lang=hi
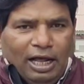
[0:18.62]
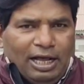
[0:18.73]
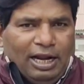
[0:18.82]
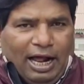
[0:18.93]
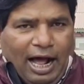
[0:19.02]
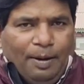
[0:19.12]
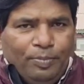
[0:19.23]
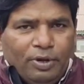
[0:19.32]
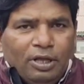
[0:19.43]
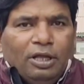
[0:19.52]
अगर
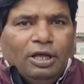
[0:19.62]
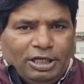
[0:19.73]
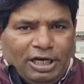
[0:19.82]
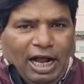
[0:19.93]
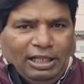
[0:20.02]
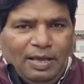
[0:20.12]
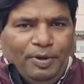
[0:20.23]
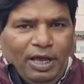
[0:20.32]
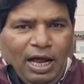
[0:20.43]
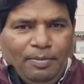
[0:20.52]
आप शादी
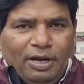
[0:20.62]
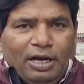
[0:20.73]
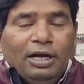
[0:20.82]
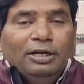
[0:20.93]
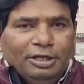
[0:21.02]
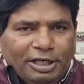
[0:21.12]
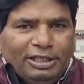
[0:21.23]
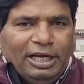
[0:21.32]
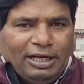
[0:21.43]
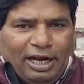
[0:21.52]
ब्याह में
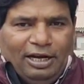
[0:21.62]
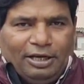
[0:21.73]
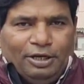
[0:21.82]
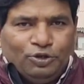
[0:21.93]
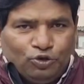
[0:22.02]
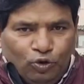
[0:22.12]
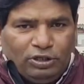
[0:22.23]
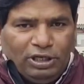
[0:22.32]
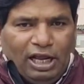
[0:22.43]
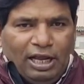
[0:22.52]
डीजे करने की
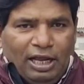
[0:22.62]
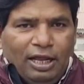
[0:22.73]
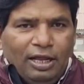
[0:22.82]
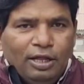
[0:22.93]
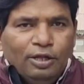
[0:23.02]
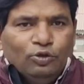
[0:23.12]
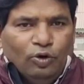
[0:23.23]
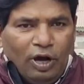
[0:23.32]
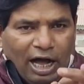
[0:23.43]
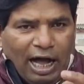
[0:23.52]
सोच रहे हैं
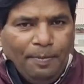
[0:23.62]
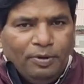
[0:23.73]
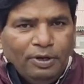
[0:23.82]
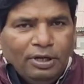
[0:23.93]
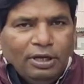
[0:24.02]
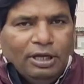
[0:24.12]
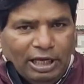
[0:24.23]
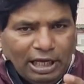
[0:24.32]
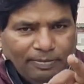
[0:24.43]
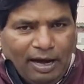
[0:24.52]
तो आप
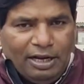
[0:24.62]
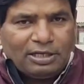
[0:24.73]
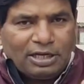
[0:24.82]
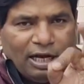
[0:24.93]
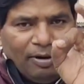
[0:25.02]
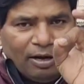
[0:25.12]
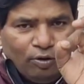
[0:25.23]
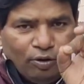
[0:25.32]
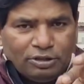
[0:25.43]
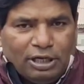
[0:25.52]
एक बार इस खबर
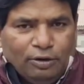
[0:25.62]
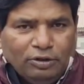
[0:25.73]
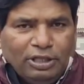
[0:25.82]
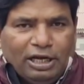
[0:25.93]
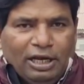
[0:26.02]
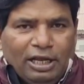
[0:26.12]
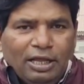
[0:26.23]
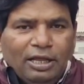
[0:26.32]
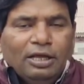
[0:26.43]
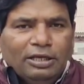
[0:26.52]
को ज़रूर देख
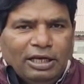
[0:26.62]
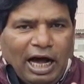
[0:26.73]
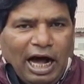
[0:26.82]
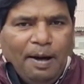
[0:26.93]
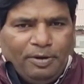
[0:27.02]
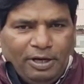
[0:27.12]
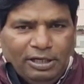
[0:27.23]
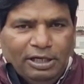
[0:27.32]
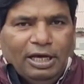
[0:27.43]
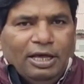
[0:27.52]
लें ये आपके
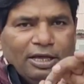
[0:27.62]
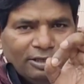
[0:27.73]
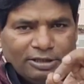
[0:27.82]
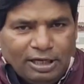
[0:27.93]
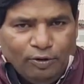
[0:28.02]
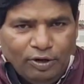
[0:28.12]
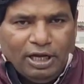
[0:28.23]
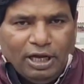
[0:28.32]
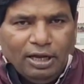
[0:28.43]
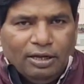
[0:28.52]
लिए ज़रूरी
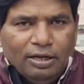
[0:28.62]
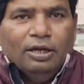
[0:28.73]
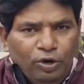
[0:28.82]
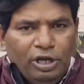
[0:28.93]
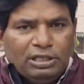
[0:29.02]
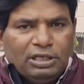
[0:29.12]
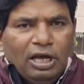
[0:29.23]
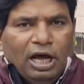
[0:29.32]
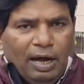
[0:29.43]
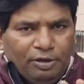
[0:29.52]
है पुलिस
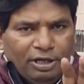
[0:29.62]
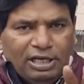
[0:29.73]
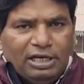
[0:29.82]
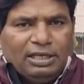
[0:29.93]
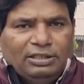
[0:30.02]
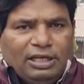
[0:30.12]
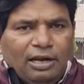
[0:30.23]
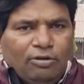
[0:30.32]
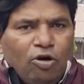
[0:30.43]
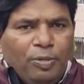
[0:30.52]
अब डीजे
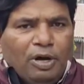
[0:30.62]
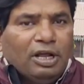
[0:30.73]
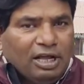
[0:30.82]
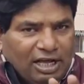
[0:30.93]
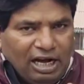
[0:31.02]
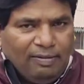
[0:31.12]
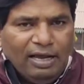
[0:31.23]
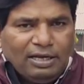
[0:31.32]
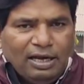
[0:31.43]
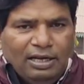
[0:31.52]
संचालकों पर
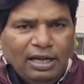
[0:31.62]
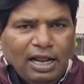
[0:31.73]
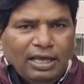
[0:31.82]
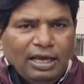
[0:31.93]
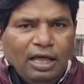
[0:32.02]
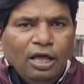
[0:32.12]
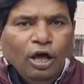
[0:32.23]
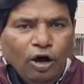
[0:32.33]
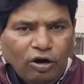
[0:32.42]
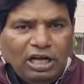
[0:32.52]
कार्रवाई करने जा रही है
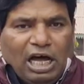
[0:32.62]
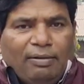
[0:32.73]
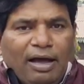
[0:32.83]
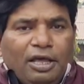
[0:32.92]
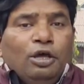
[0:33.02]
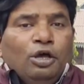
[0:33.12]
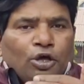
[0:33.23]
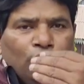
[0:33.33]
और कार्रवाई